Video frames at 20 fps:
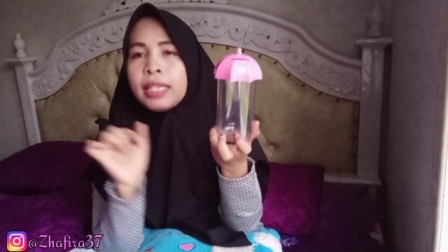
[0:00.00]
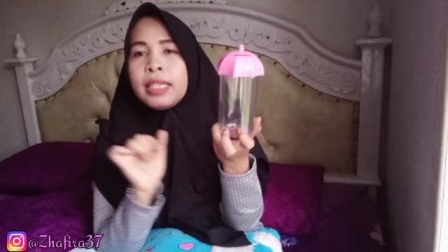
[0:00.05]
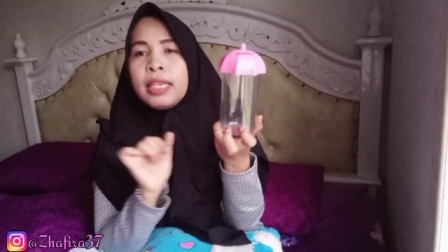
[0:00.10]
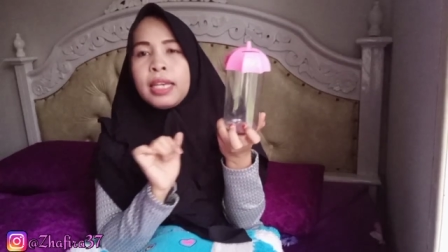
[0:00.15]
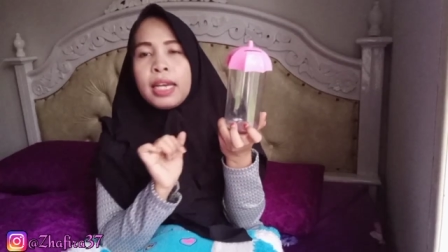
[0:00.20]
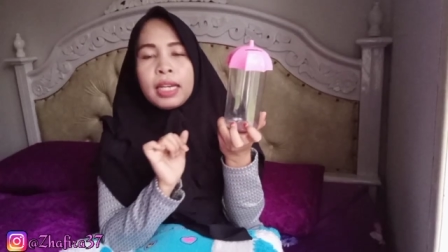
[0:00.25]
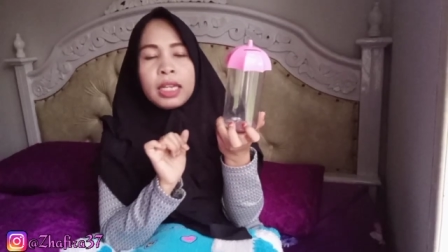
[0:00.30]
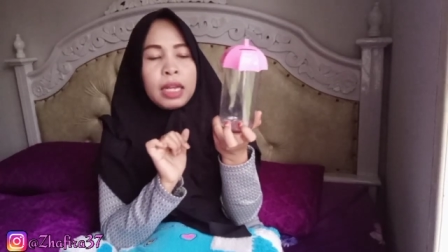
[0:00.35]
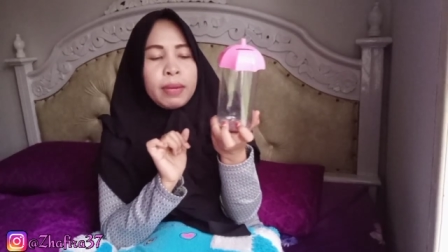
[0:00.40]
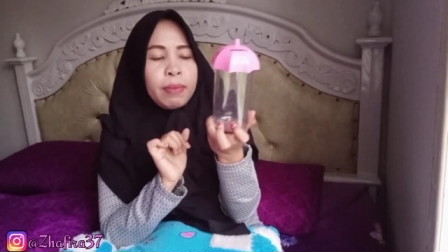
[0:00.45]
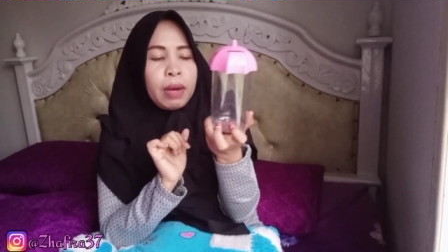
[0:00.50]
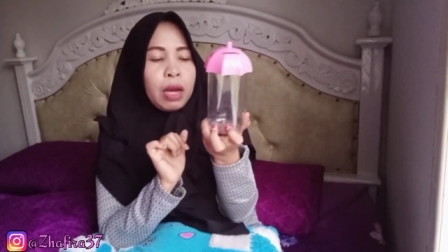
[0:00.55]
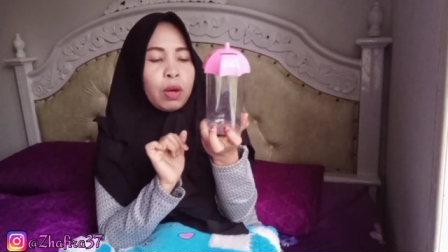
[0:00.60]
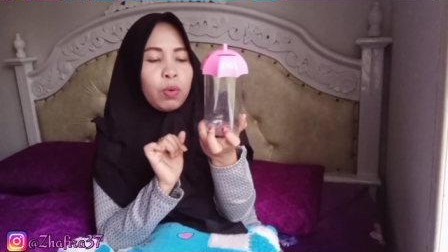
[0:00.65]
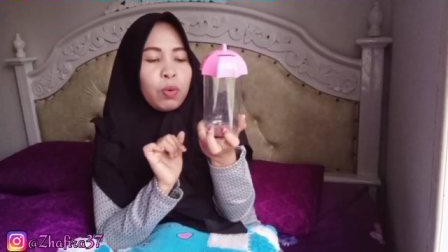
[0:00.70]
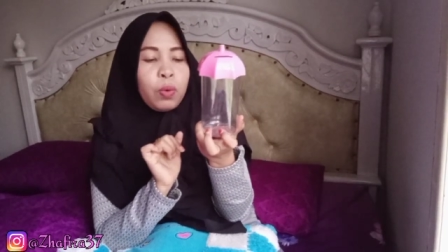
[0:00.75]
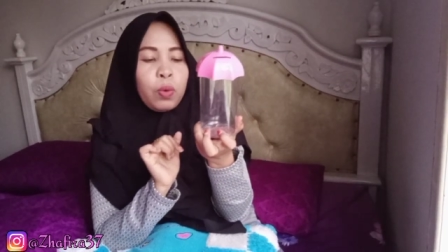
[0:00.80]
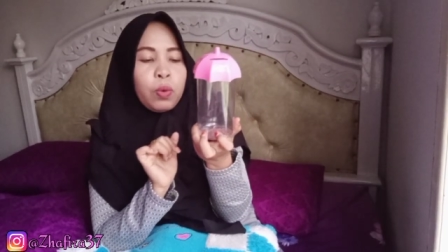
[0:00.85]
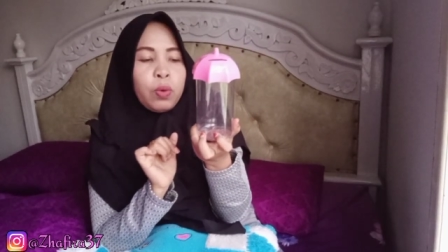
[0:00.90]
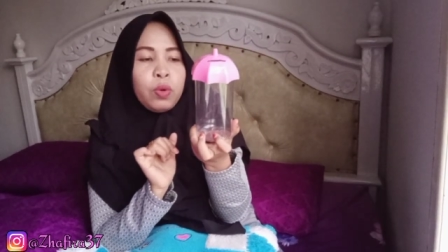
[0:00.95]
aja yang adik
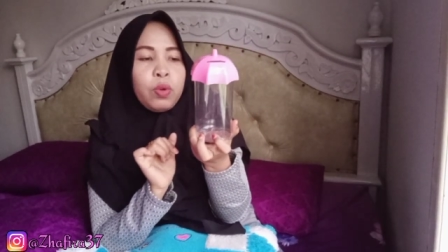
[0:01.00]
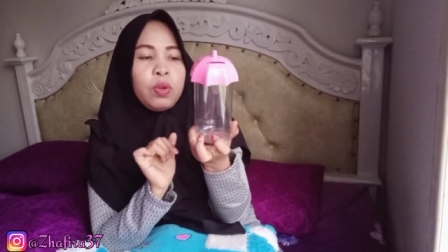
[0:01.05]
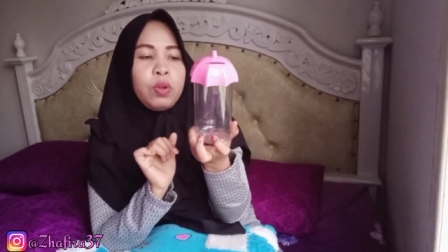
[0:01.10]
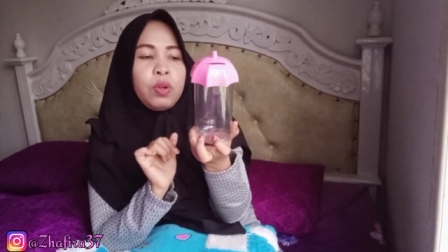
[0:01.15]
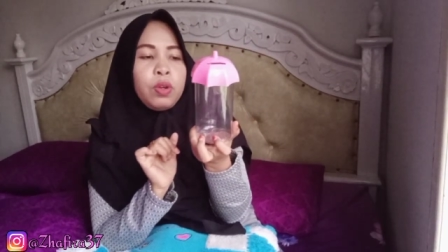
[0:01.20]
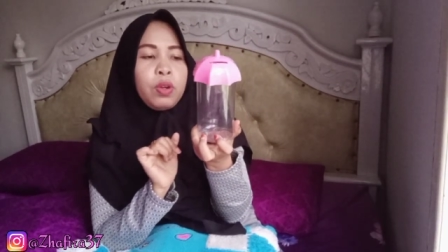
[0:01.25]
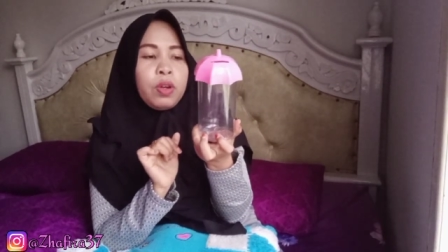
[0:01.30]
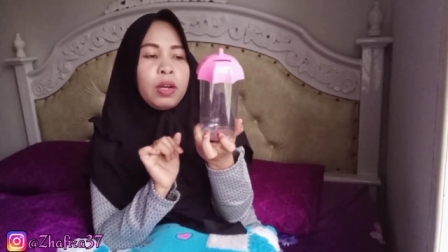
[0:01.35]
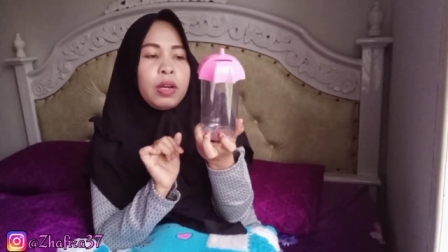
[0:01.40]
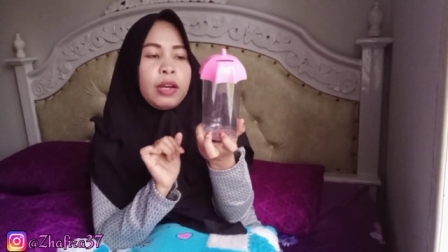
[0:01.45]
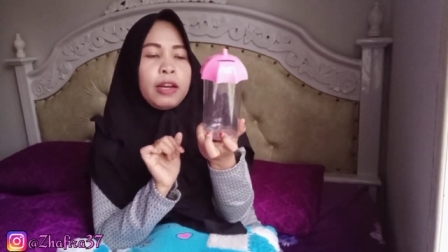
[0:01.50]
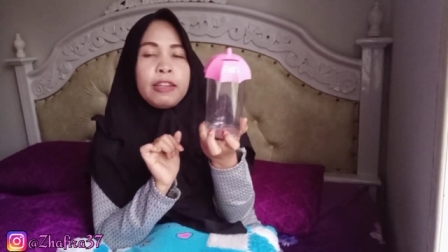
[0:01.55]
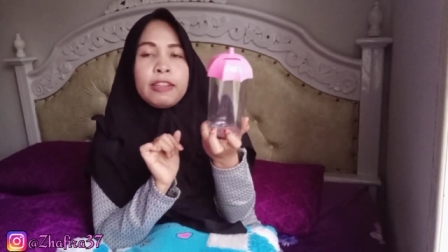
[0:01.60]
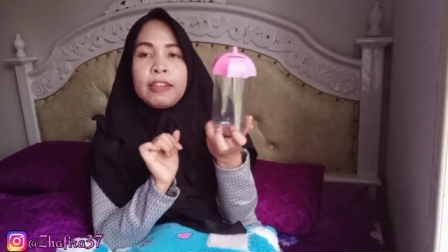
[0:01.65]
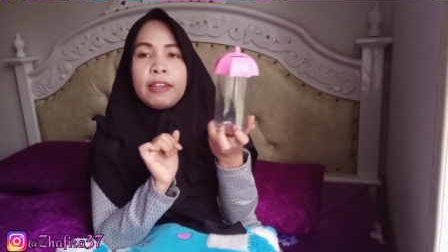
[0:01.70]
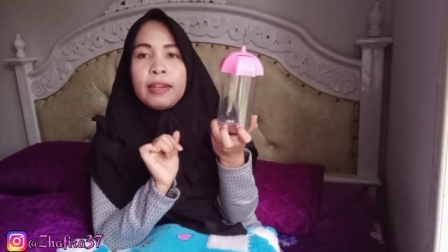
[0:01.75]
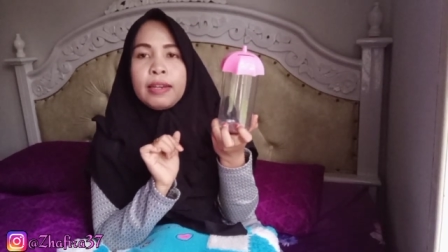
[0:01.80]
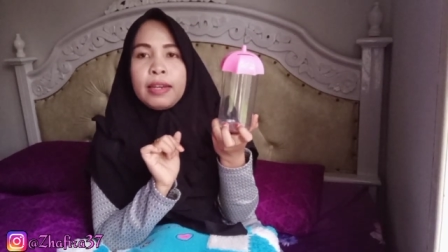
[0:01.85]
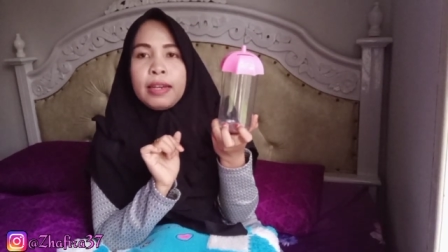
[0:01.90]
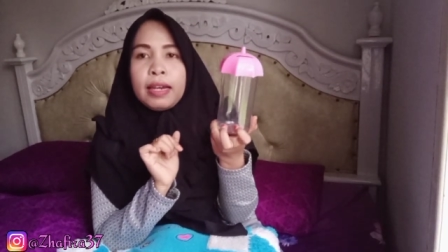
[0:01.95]
mau Nah,
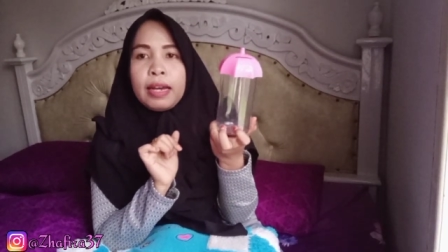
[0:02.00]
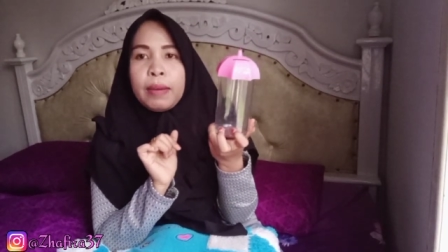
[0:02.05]
ya,